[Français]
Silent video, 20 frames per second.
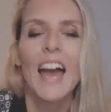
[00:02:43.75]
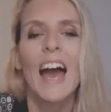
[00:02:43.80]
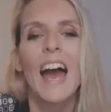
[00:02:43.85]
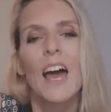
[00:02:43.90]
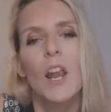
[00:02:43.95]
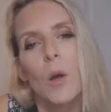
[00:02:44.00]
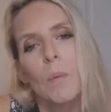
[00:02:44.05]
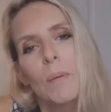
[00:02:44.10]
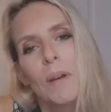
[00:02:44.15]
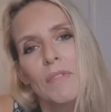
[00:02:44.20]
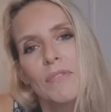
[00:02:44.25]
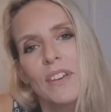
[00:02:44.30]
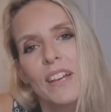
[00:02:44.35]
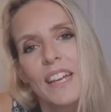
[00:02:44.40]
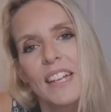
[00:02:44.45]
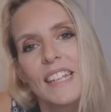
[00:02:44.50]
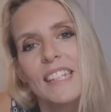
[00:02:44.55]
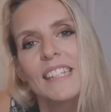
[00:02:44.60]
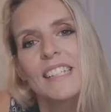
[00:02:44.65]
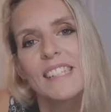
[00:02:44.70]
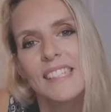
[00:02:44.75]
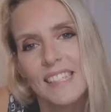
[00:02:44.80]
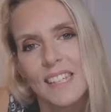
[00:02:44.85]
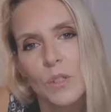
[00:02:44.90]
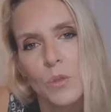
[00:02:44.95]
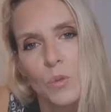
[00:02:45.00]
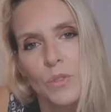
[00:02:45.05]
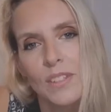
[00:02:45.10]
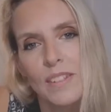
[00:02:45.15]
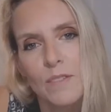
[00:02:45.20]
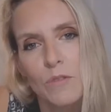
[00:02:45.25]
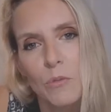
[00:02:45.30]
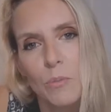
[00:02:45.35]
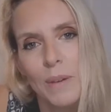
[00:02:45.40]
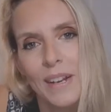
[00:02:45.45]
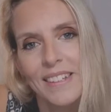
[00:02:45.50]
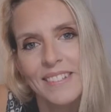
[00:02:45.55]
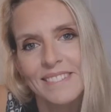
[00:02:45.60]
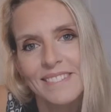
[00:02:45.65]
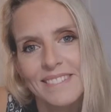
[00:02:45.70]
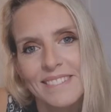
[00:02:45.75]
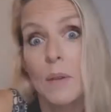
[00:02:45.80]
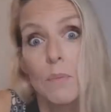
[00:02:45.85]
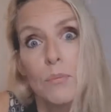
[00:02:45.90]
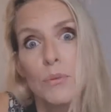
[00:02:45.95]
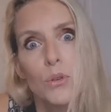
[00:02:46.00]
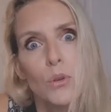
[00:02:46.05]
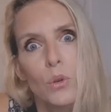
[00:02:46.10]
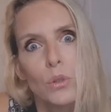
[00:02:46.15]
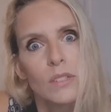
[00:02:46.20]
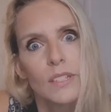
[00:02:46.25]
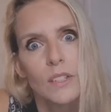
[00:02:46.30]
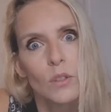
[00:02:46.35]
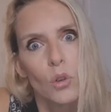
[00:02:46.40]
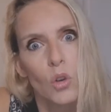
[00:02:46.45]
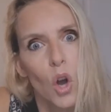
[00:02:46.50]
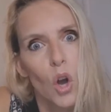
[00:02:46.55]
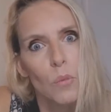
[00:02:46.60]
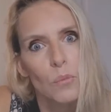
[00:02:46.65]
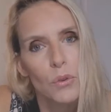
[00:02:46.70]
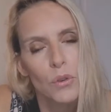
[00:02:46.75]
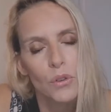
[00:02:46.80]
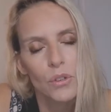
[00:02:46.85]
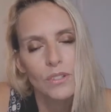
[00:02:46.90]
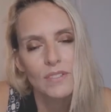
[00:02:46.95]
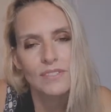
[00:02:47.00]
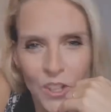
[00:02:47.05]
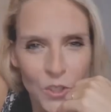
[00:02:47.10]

Alors préférez les de saison s'il vous plaît. Et bio, c'est encore mieux.